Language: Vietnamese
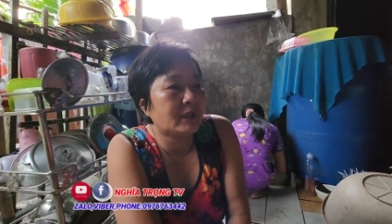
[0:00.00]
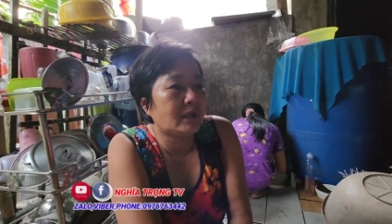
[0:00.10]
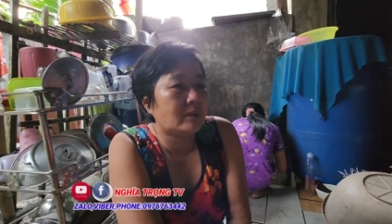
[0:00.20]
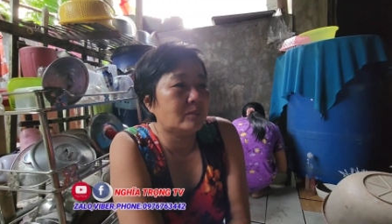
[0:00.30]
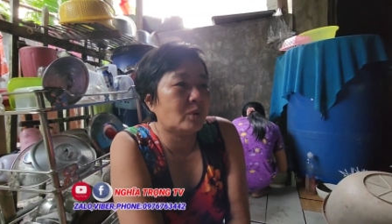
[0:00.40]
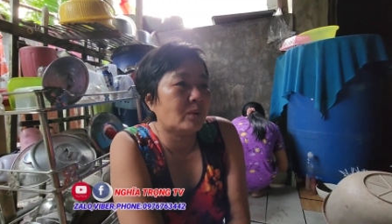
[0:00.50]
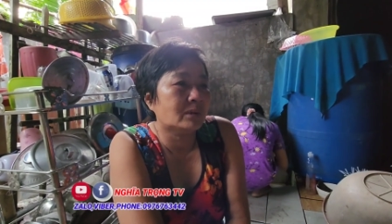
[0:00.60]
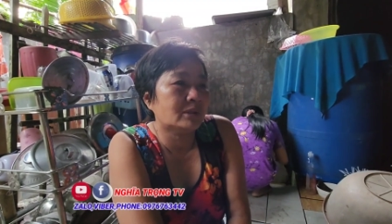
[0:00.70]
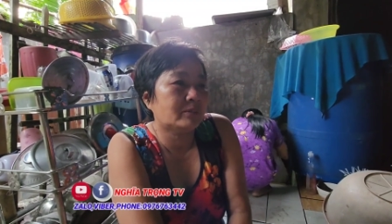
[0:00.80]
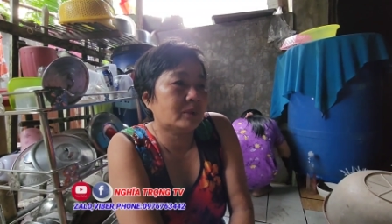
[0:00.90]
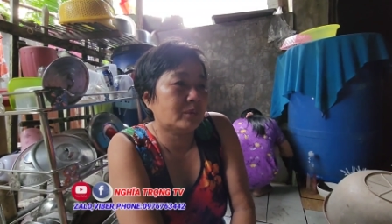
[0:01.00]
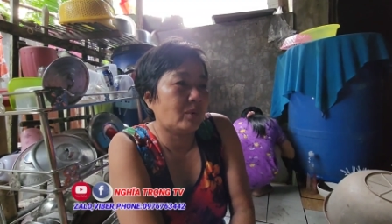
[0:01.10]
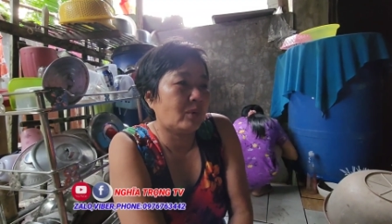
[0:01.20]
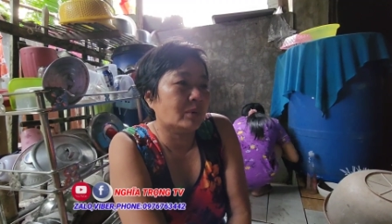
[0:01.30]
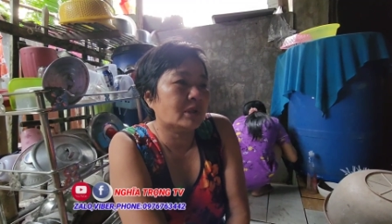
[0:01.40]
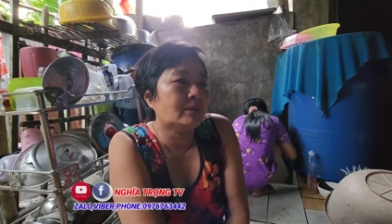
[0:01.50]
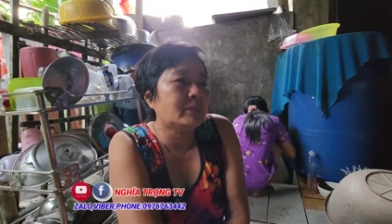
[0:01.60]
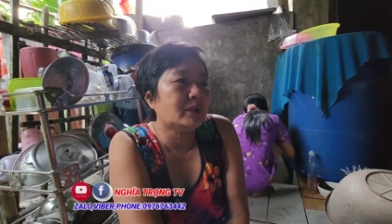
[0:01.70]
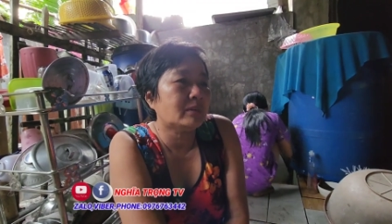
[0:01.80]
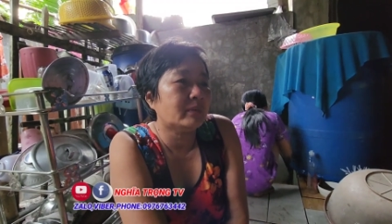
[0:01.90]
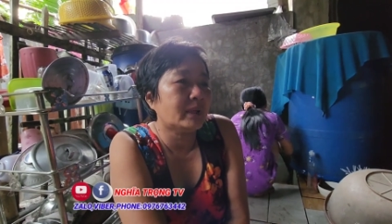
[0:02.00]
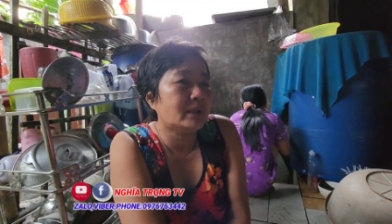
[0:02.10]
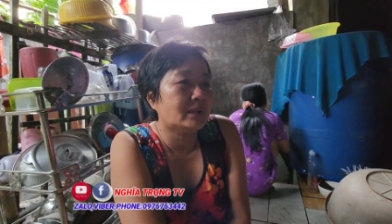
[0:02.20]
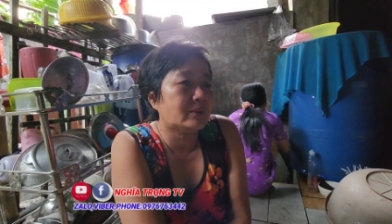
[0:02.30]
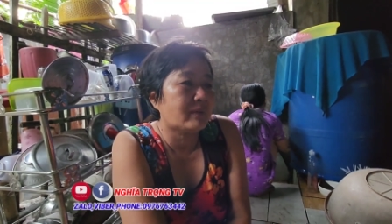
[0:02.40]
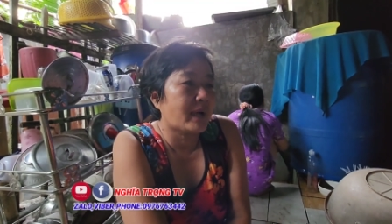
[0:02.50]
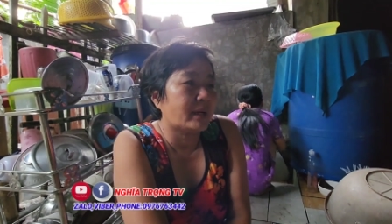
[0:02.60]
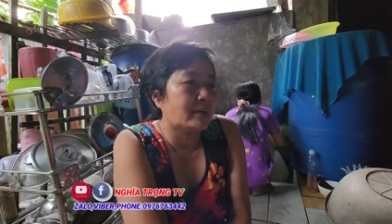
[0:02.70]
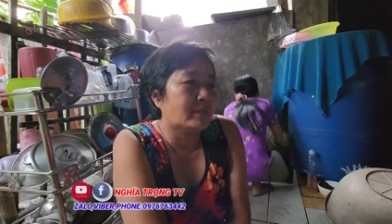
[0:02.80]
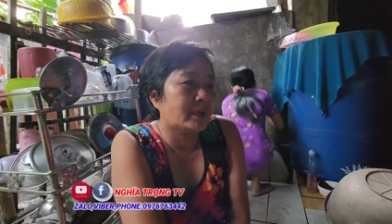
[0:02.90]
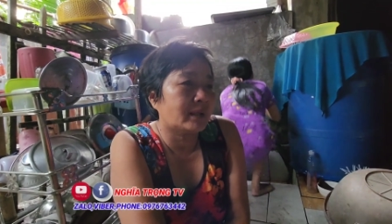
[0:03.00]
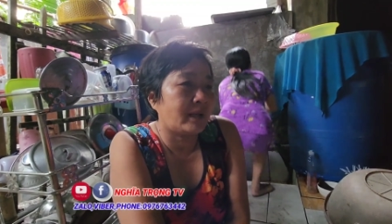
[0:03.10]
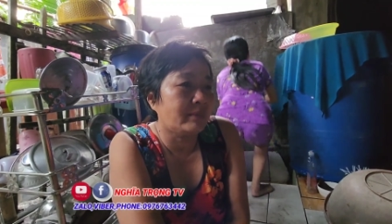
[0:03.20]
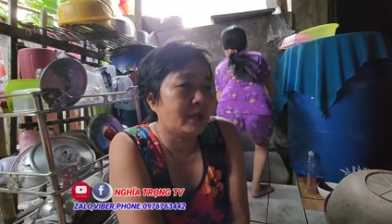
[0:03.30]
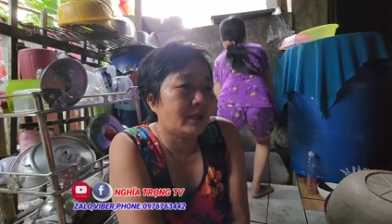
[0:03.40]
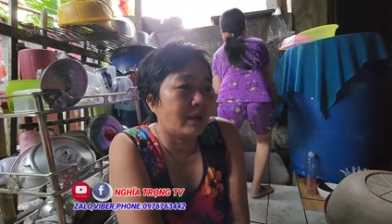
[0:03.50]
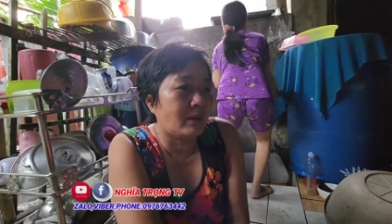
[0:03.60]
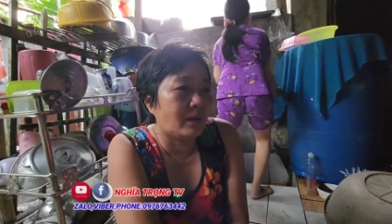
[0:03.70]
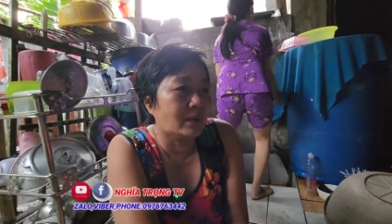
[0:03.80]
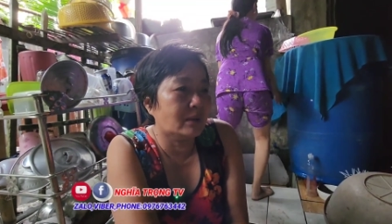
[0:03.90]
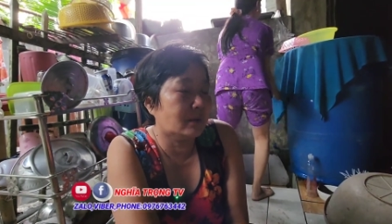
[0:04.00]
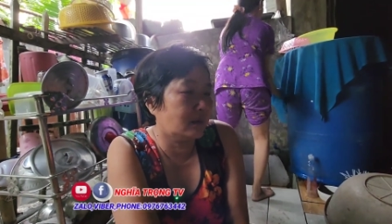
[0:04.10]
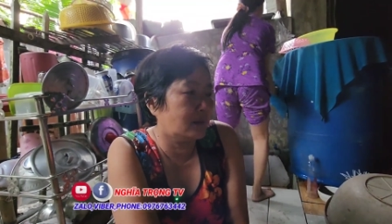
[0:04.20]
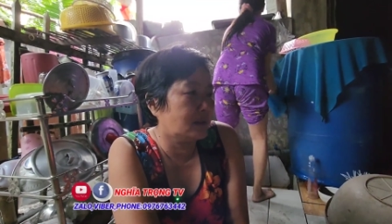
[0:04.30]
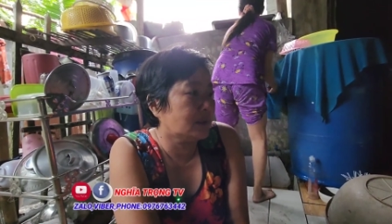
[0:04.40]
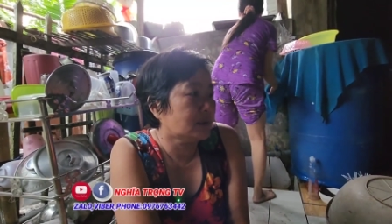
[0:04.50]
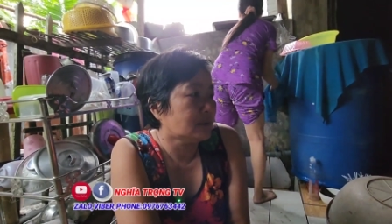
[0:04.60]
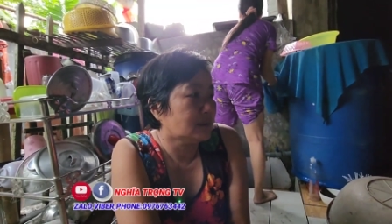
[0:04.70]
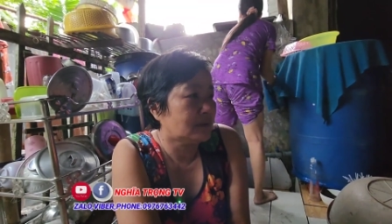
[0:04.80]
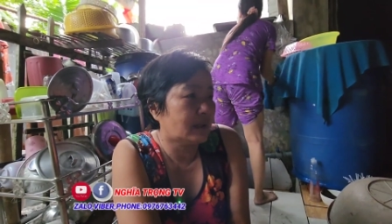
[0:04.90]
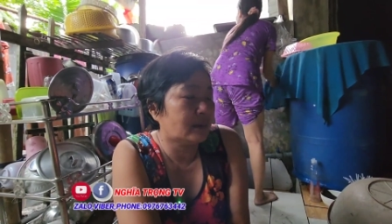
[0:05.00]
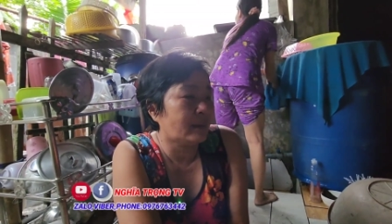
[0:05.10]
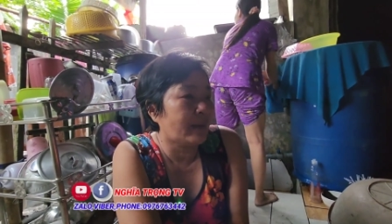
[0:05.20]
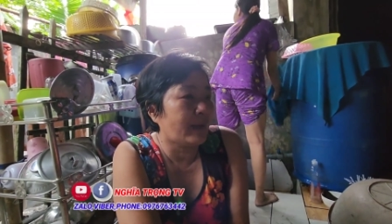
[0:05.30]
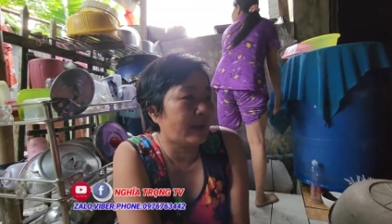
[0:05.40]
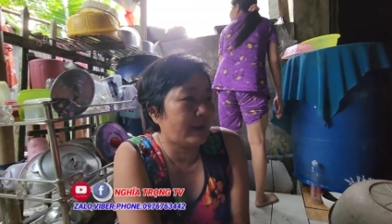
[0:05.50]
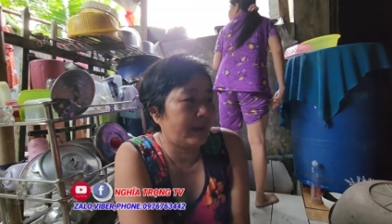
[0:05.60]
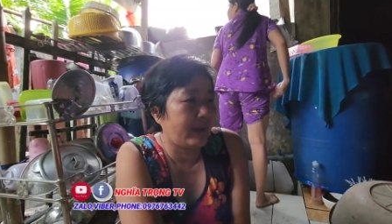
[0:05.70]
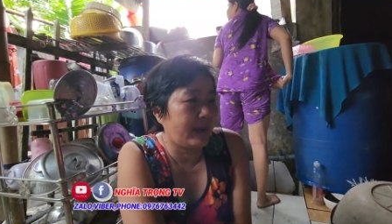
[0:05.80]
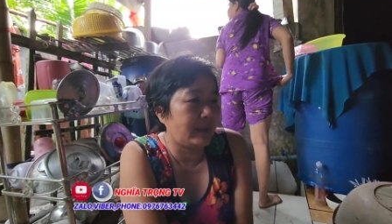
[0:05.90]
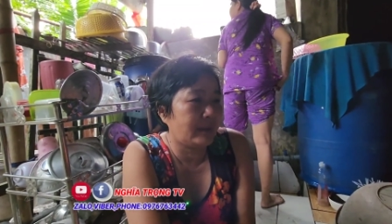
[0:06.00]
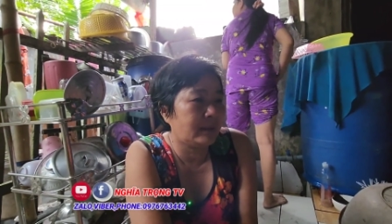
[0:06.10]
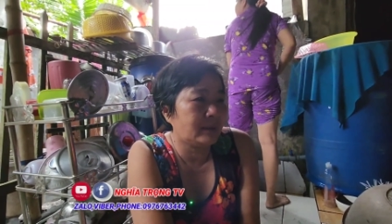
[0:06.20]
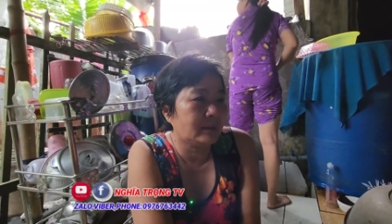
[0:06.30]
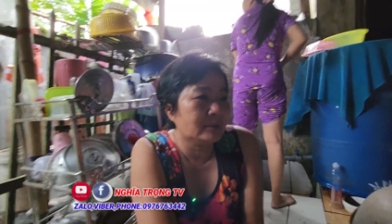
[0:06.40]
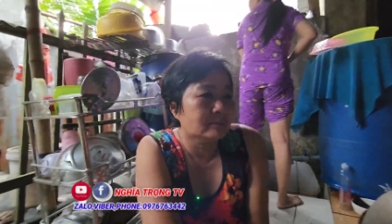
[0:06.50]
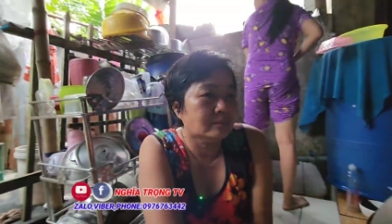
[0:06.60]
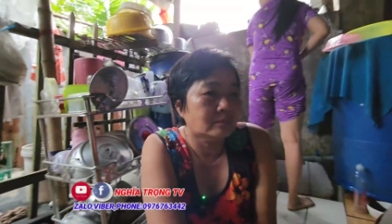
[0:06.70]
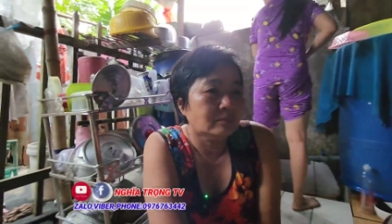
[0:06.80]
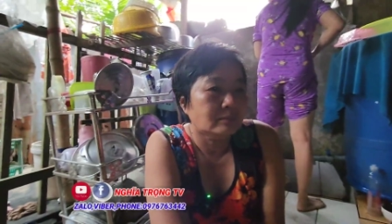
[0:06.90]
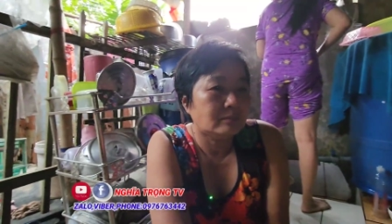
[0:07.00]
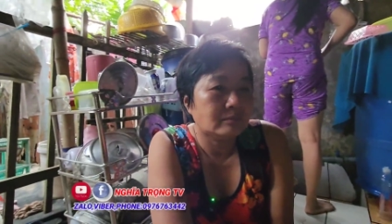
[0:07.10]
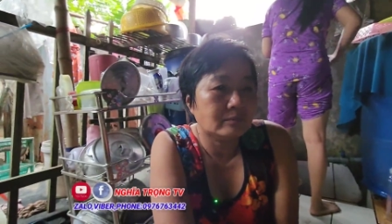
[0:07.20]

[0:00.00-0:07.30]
giờ buồn thì mình buồn chứ mình cũng phải vượt qua mình để mình lo đừng cho ăn hàng ngày gì chứ yeah. Dạ.